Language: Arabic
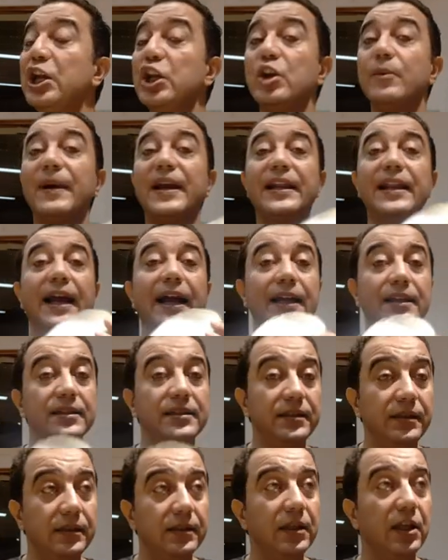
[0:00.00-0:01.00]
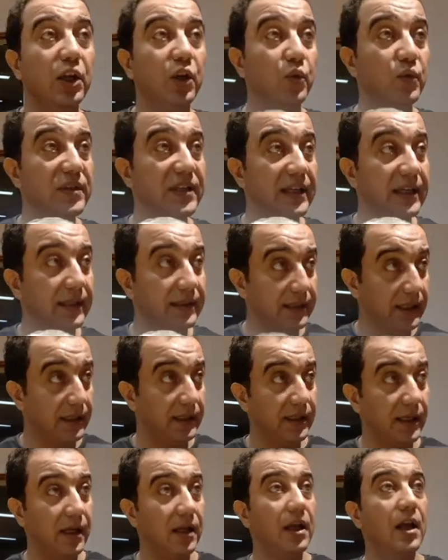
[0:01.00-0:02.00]
يبقى هنا عندي الجزئيه
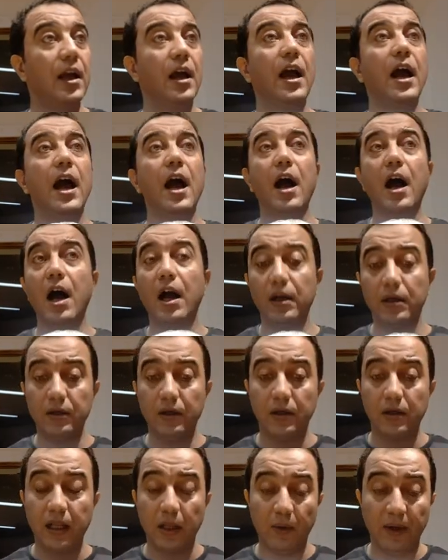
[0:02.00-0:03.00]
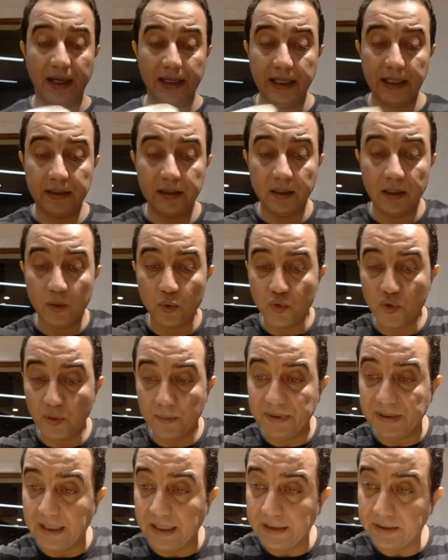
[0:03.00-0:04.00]
الثانيه احجار او حاجات الاصول
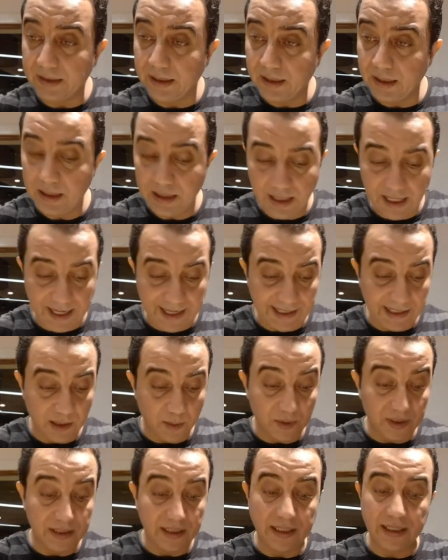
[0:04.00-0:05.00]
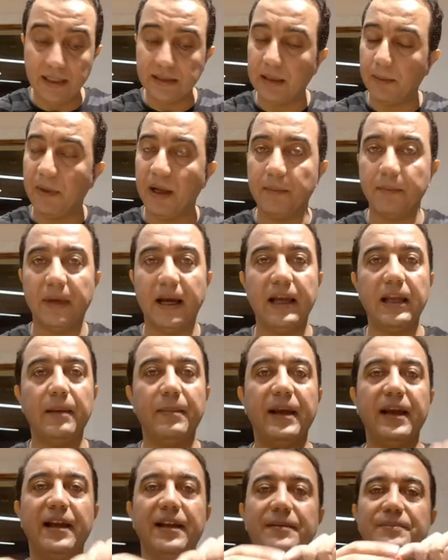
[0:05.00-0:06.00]
بتاعتها حيوانيه طبعا معايا
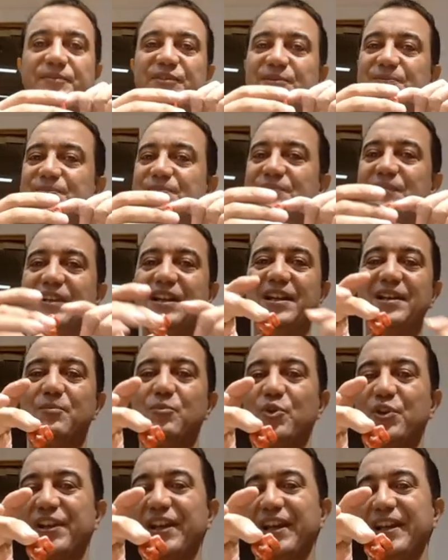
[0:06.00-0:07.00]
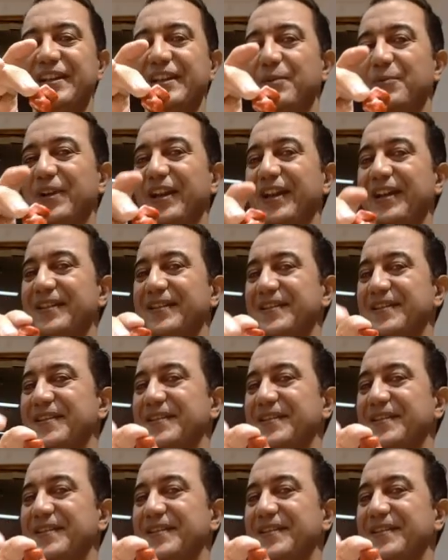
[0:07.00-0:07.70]
بقى مرجان يا ولاد